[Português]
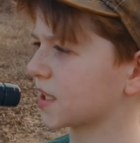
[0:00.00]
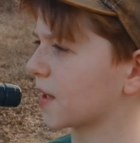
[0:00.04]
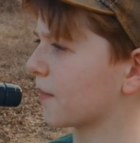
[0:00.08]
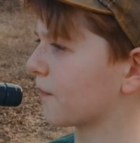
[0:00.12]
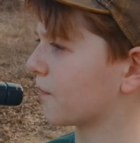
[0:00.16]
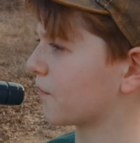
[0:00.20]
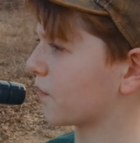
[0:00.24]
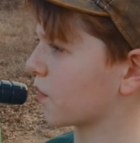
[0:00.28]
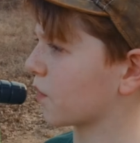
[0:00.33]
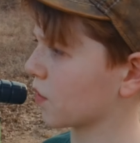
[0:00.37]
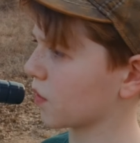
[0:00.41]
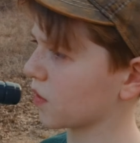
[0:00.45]
além
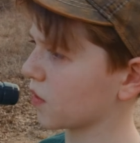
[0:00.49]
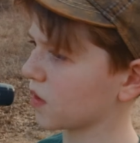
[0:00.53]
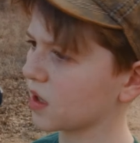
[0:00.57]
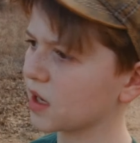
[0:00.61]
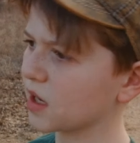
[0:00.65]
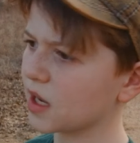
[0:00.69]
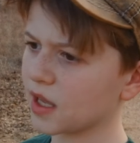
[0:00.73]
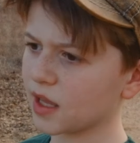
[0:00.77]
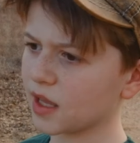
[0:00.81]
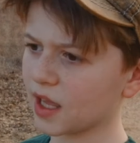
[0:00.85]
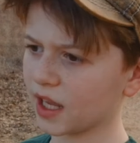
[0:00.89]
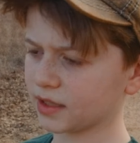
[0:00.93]
daquele
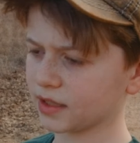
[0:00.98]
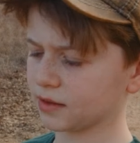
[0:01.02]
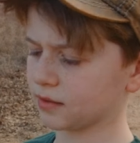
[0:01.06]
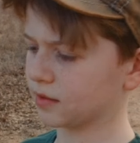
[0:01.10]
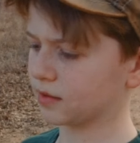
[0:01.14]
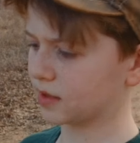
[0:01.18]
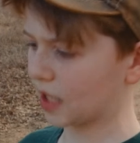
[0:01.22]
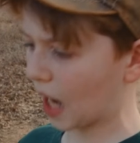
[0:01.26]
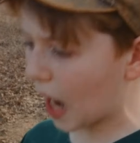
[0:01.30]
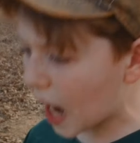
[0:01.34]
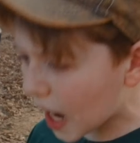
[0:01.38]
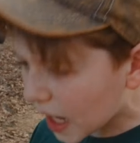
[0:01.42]

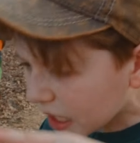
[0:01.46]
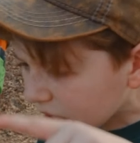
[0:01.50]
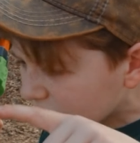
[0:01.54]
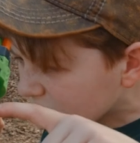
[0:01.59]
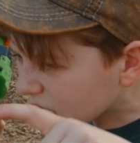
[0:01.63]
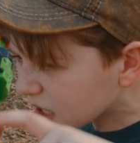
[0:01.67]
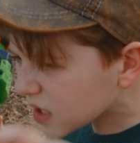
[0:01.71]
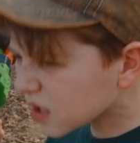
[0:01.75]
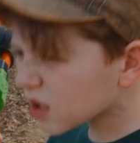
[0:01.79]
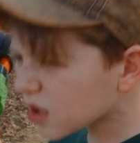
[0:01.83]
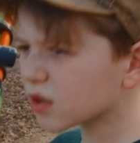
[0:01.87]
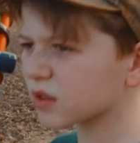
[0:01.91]
tiranossauro
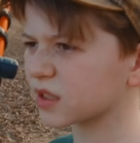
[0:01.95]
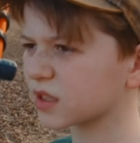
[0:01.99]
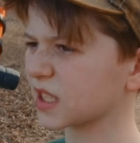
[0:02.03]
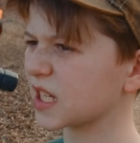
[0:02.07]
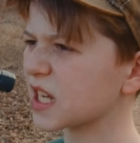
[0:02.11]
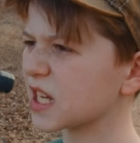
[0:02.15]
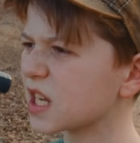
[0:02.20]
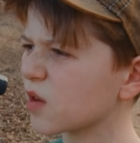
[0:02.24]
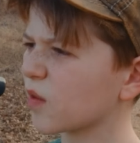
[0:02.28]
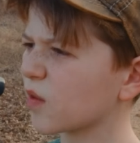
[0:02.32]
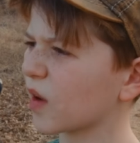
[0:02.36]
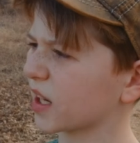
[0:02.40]
pequenininho
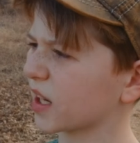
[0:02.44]
de